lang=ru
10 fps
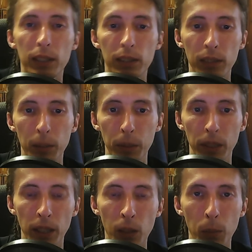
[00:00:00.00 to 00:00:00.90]
с вами
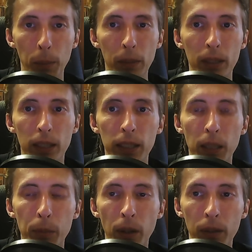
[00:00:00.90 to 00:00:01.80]
я, Любопытный
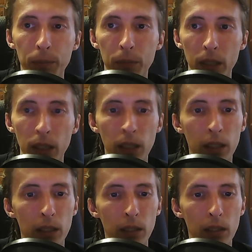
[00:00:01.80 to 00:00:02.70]
Геймер,
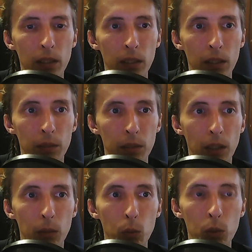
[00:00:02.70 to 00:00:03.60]
и это
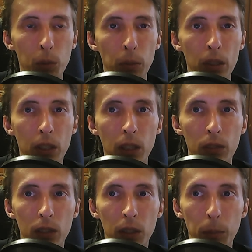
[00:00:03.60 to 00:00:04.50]
давно
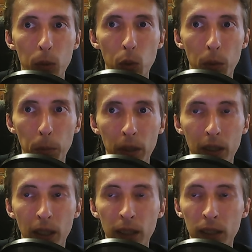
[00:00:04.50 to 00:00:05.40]
запланированный мной
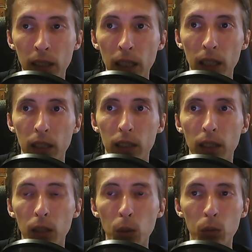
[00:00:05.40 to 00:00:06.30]
подкаст,
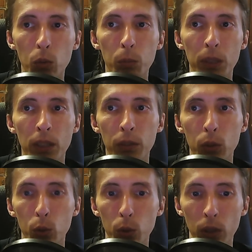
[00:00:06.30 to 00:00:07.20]
до которого у меня
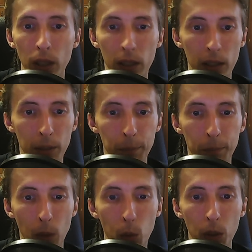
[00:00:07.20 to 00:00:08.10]
все как-то
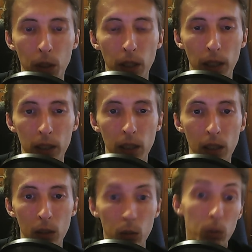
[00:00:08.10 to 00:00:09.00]
руки не
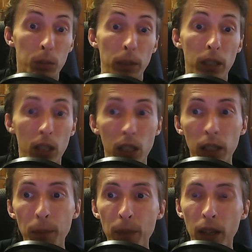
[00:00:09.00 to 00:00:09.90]
доходили. Ну вот теперь
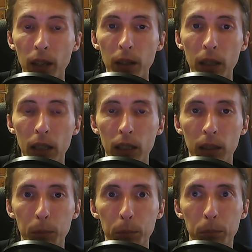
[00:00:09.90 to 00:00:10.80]
дошли,
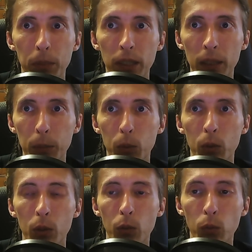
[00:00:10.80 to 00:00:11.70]
а,
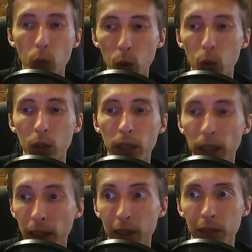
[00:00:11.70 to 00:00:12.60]
поэтому вот он
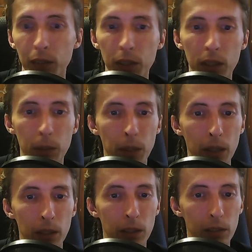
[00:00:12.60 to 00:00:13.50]
я, вы видите
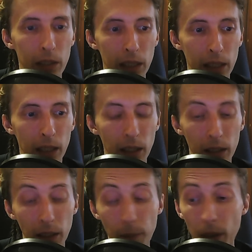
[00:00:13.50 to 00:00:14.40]
меня на своих
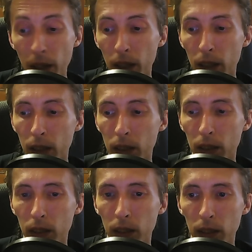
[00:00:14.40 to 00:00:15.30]
экранах.
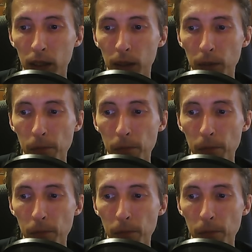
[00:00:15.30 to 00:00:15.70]
А,